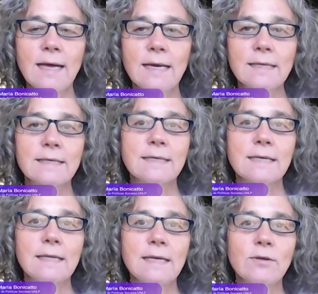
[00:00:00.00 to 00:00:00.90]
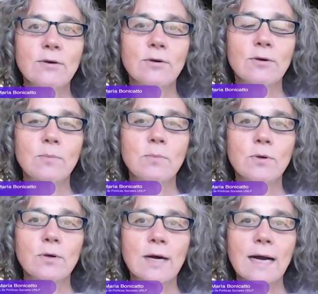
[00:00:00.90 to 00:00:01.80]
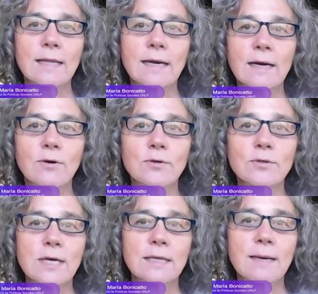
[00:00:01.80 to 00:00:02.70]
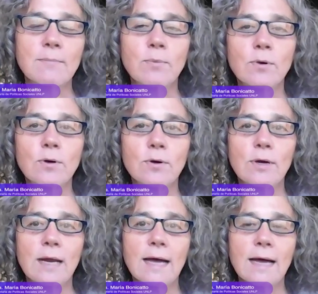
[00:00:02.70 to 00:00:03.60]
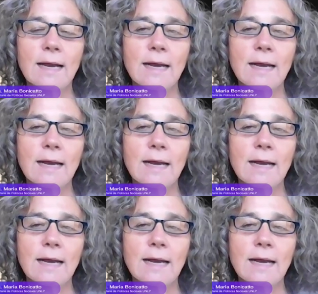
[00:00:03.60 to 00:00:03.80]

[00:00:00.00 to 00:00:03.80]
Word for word: En este sentido, no puedo dejar de reconocer tampoco el